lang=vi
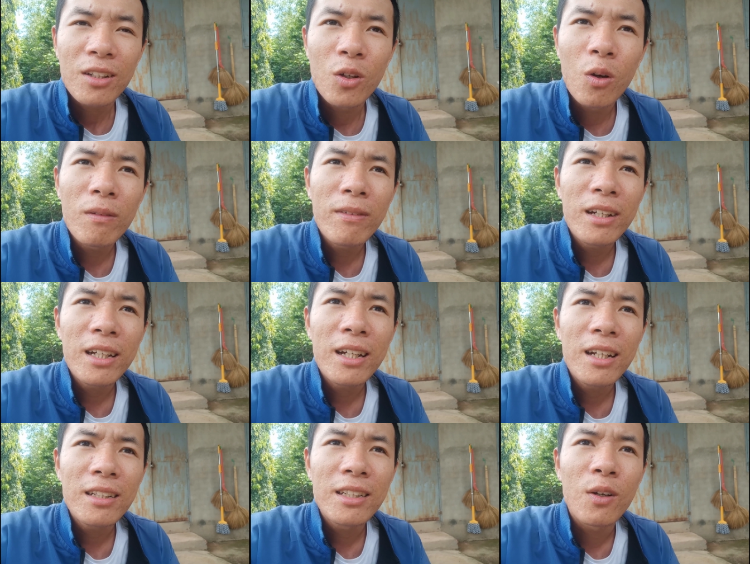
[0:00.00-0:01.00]
Đối
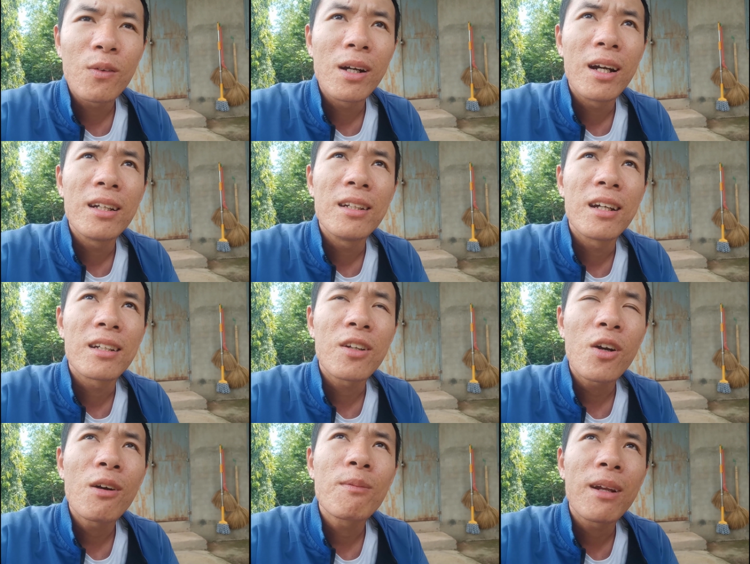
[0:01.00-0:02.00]
với nhiều người
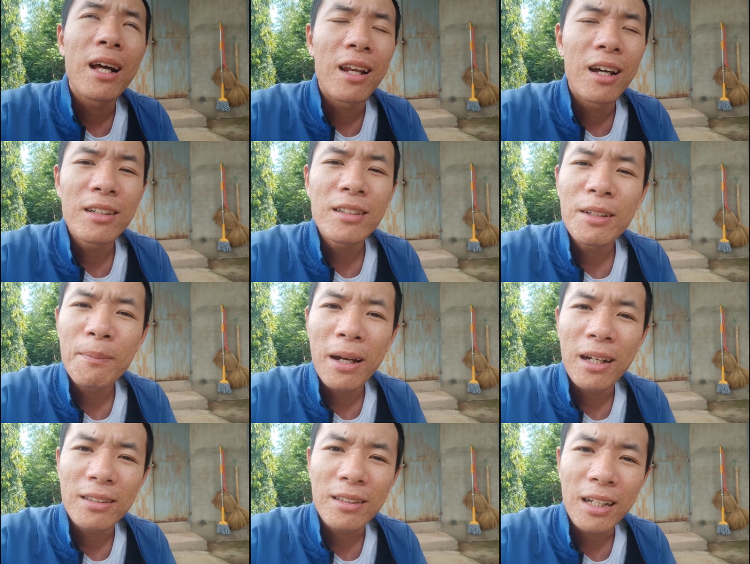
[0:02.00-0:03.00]
nó không là lớn, nhưng
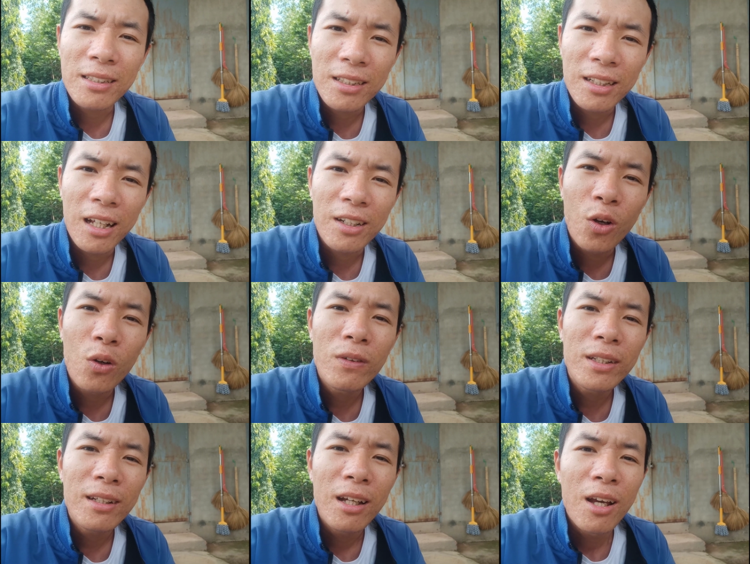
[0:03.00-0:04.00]
mà thật sự là đối
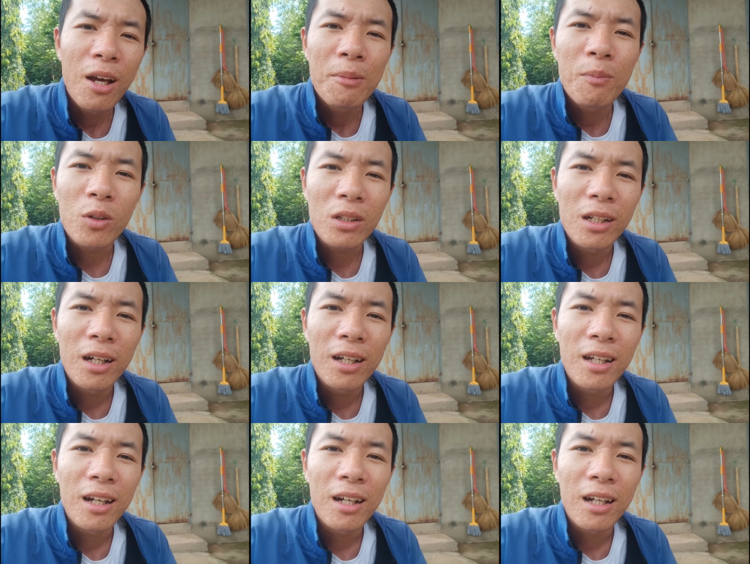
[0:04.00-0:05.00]
với một
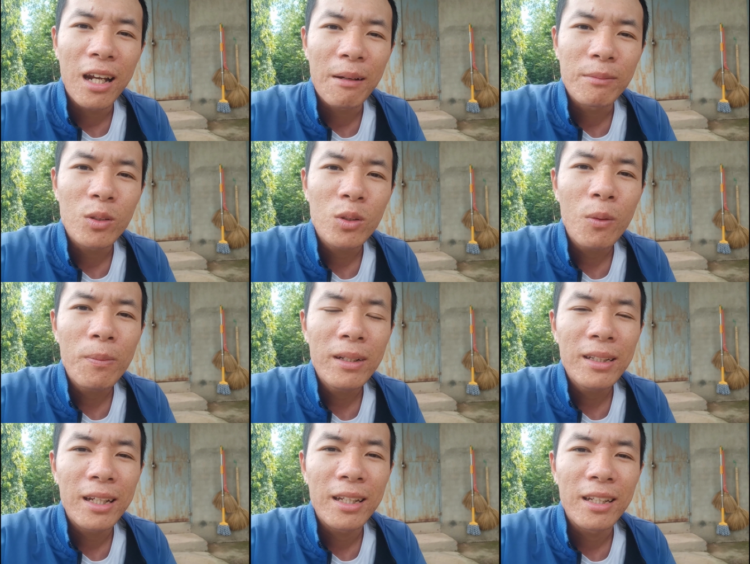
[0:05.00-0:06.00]
người làm YouTube
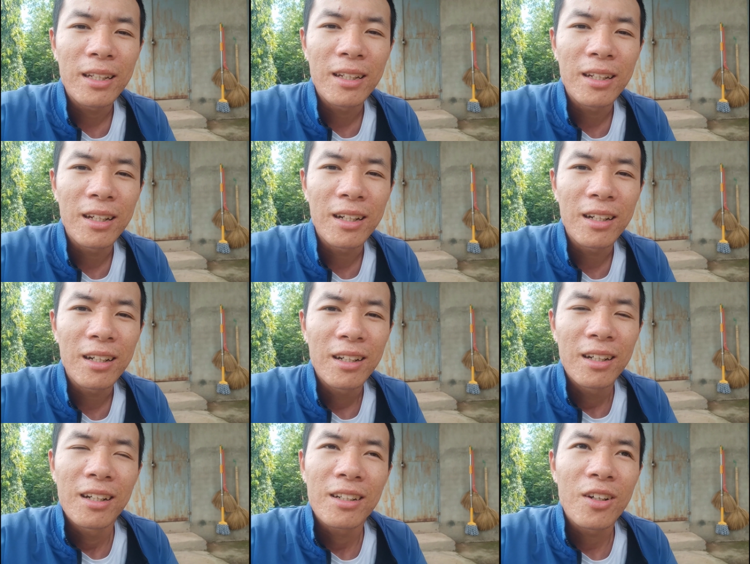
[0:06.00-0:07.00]
ấy thì
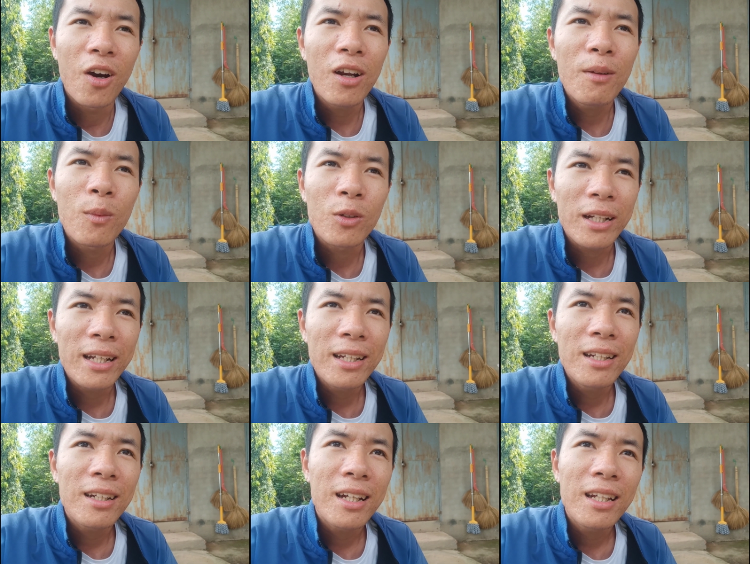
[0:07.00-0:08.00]
đó là một
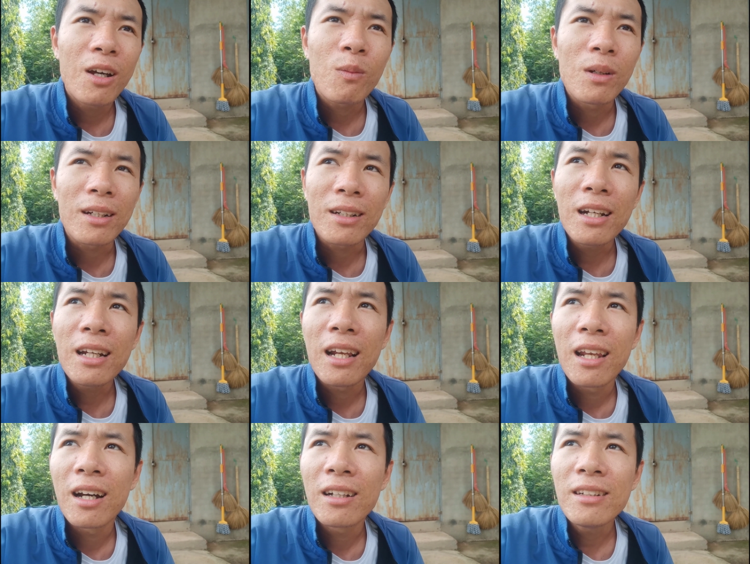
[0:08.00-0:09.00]
cái cái động lực rất là
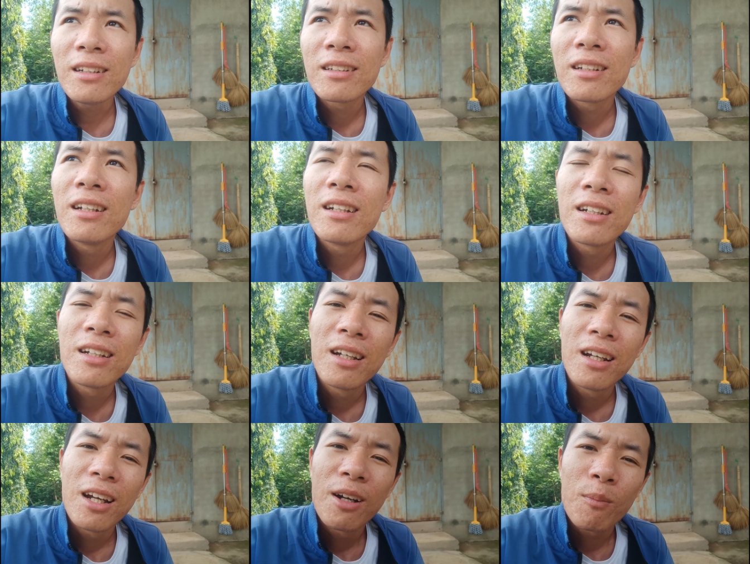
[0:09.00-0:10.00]
lớn,
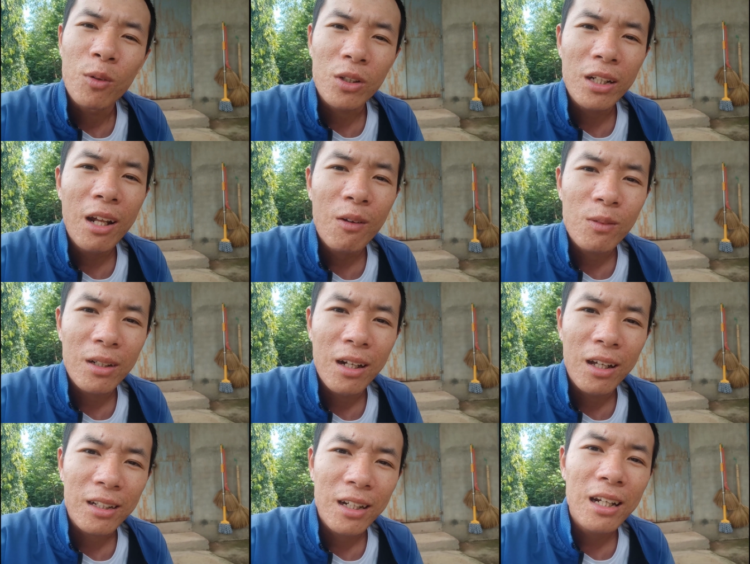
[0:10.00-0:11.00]
một cái động
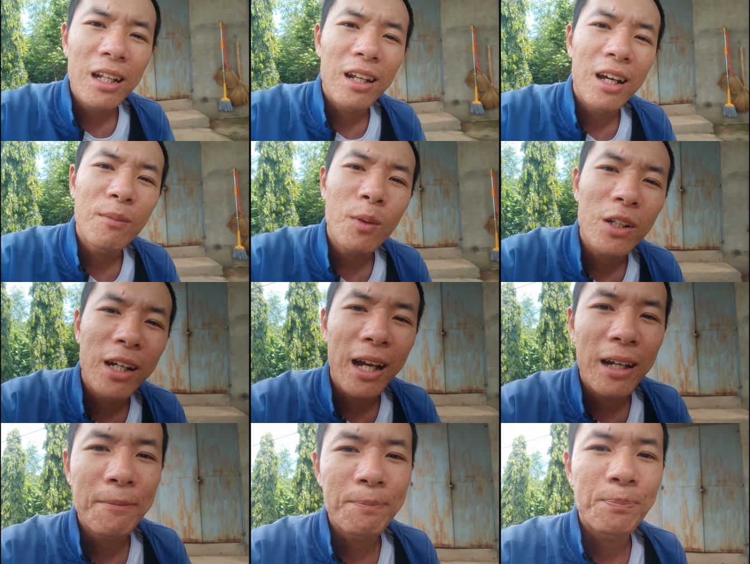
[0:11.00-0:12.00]
lực rất là lớn mọi người ạ.